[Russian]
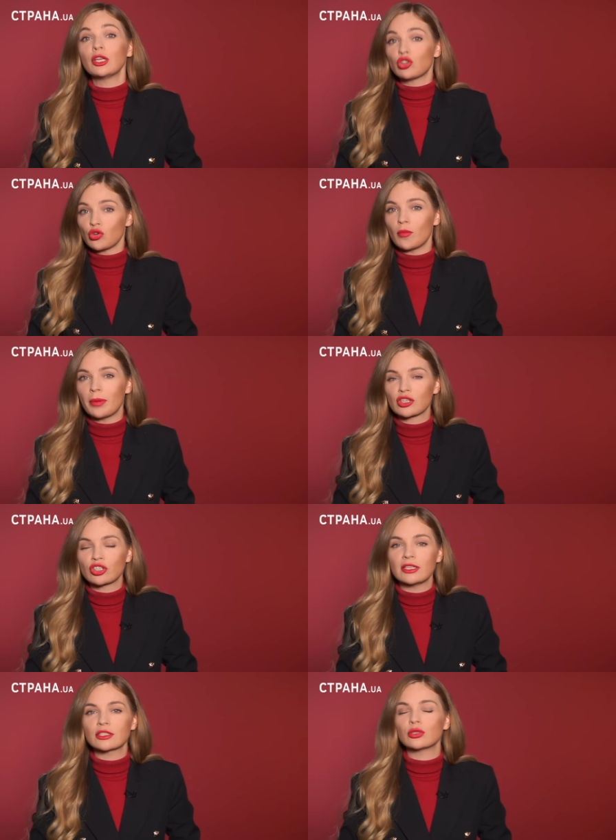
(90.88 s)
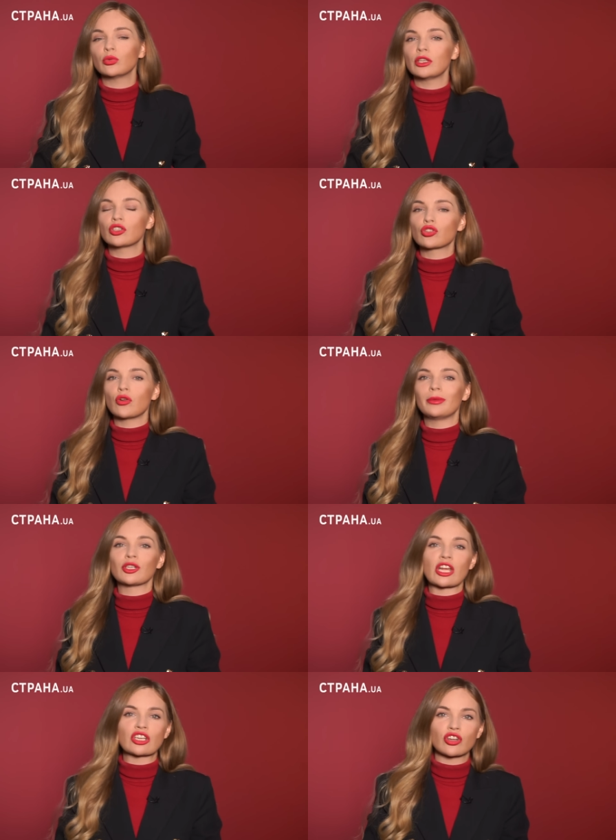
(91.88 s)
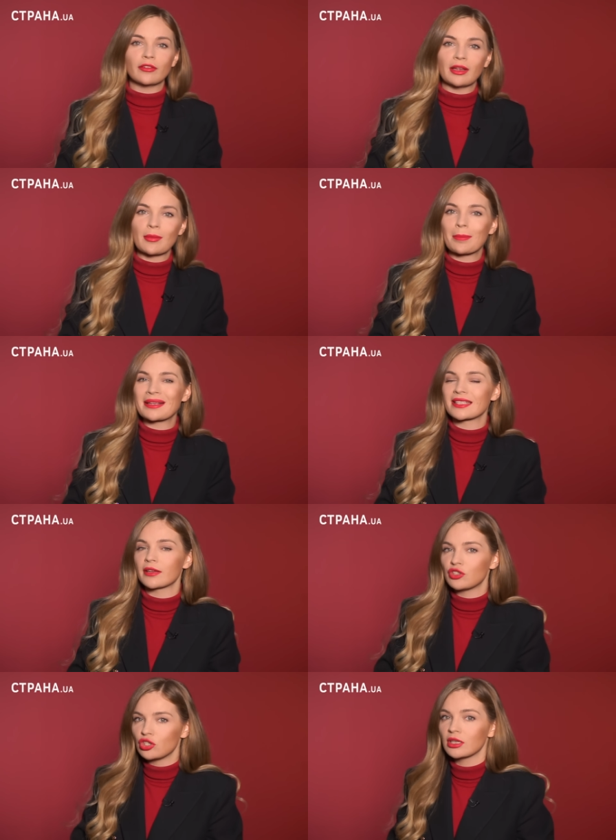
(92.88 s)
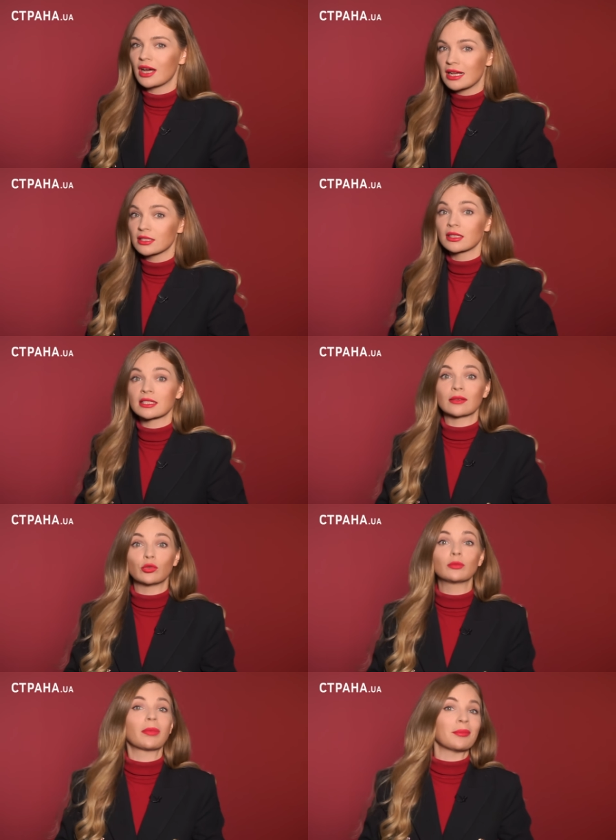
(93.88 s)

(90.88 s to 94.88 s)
Причем пошли слухи, что в ближайшее время поставщик газа на завод